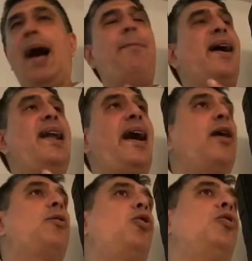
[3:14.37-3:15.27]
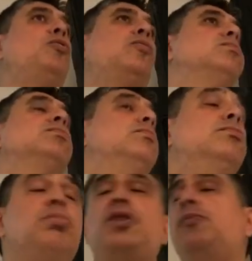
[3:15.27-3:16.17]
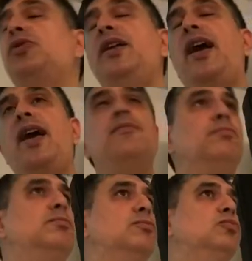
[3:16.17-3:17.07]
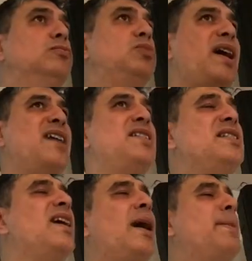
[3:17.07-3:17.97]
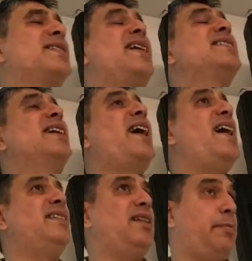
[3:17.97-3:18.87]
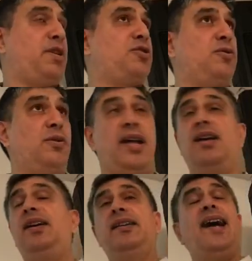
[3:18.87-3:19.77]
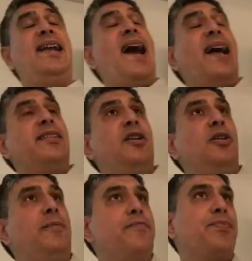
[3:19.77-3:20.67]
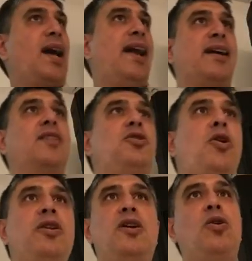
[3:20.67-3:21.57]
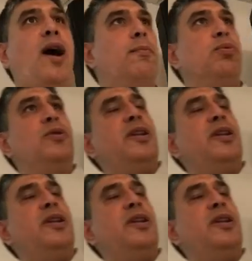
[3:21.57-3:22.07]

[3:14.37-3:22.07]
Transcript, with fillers: a parlare con, possiamo dire, una casistica abbastanza grande di persone, dall'ateo al cattolico, al